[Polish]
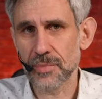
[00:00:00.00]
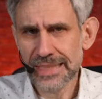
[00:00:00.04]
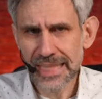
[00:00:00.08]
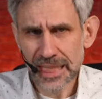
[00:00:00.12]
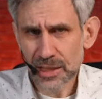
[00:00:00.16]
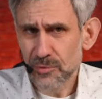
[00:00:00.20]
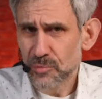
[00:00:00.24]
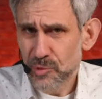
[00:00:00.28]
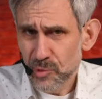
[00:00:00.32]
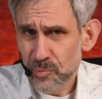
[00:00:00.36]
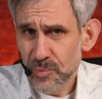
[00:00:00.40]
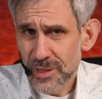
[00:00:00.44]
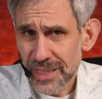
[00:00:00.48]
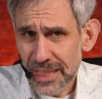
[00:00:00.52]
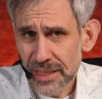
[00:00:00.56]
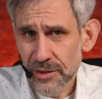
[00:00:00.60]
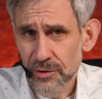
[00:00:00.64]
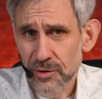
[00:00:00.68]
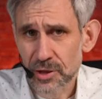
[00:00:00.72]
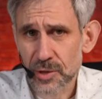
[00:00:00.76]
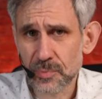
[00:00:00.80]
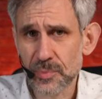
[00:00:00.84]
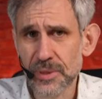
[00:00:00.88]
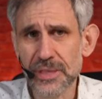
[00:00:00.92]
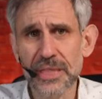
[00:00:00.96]
Tak brzmi
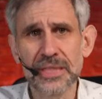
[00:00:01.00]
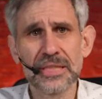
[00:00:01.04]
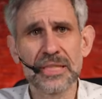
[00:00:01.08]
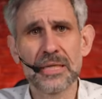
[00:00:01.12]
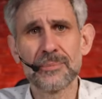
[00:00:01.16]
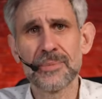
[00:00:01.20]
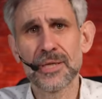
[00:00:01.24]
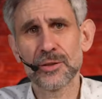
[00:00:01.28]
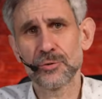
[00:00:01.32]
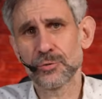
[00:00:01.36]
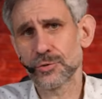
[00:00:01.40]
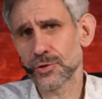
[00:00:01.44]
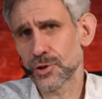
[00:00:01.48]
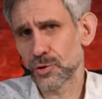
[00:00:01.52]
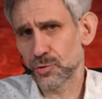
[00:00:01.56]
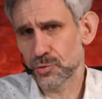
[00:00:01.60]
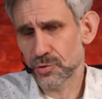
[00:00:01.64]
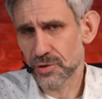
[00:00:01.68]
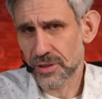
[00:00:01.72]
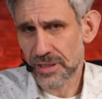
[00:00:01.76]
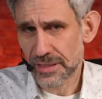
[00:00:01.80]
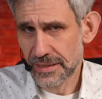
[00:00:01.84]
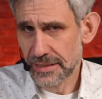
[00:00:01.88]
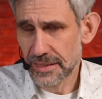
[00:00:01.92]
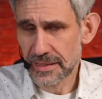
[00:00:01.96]
jedno z pytań na maturze
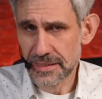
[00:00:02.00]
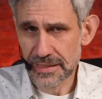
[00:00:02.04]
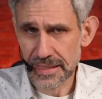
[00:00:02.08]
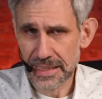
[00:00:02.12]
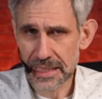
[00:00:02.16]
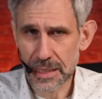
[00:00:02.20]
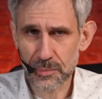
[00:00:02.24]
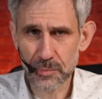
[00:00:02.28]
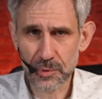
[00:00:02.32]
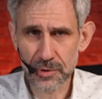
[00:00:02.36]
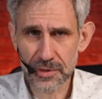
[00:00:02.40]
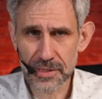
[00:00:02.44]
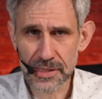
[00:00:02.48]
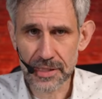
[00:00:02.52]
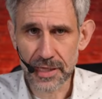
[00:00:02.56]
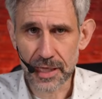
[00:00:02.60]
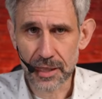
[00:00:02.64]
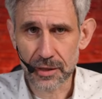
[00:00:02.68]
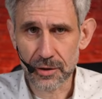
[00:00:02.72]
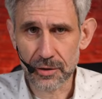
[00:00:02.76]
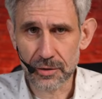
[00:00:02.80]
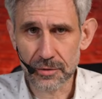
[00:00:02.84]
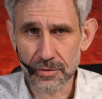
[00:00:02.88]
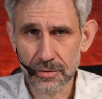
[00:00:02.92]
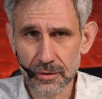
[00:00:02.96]
ustnej z języka
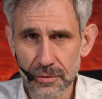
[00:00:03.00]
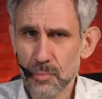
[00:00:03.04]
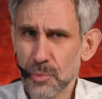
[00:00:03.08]
polskiego.